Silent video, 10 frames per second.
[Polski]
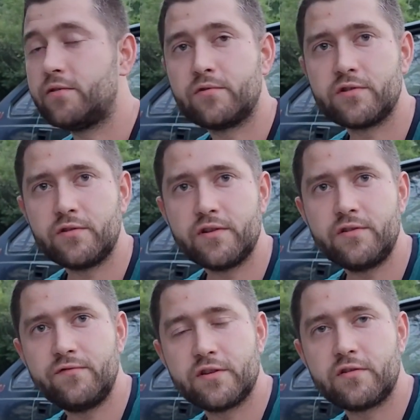można
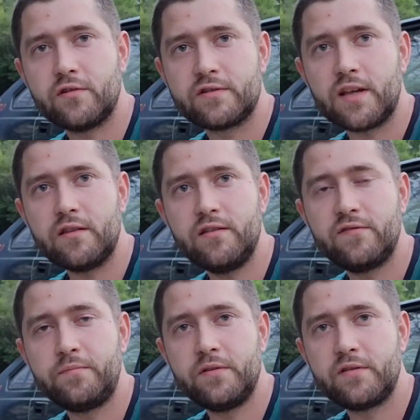jeździć. Wiesz to ostatni
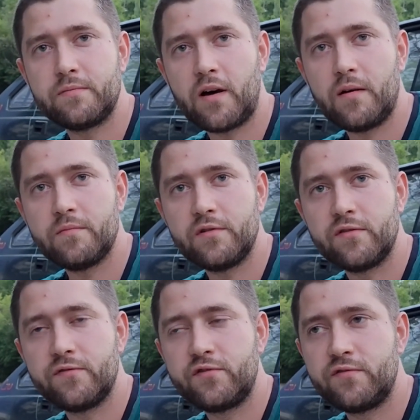wpis mam y,
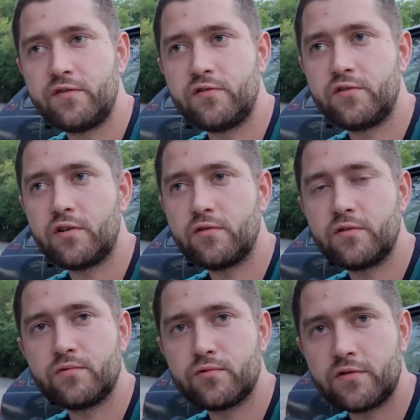w
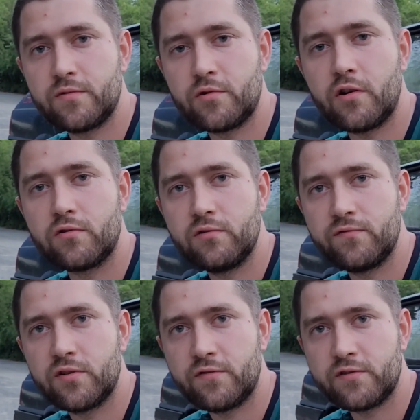96 roku
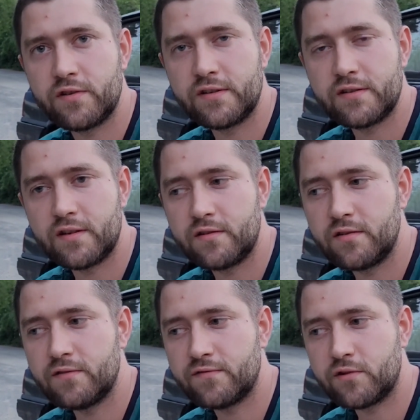w dowodzie mhm.
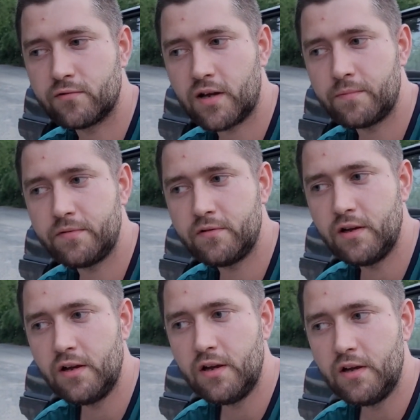rejestracyjnym w Goldapi,
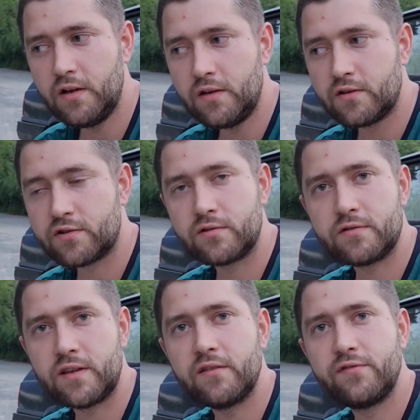że
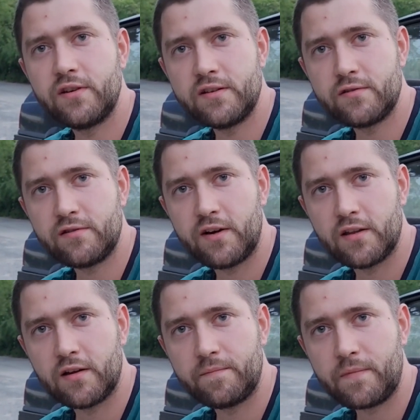została
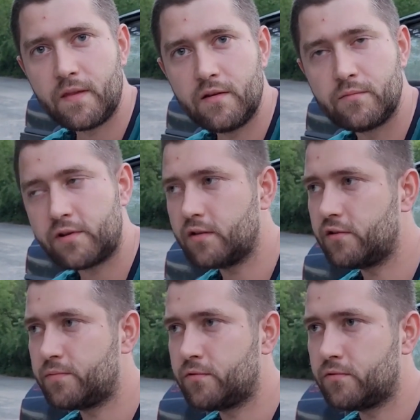wyrejestrowana. Bo
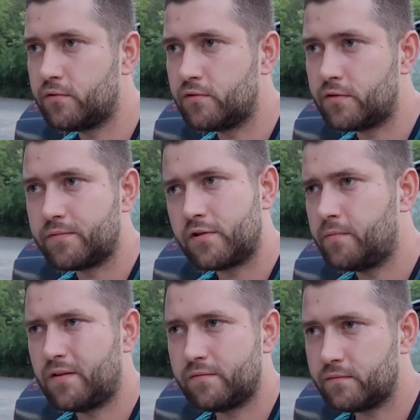kiedyś był chyba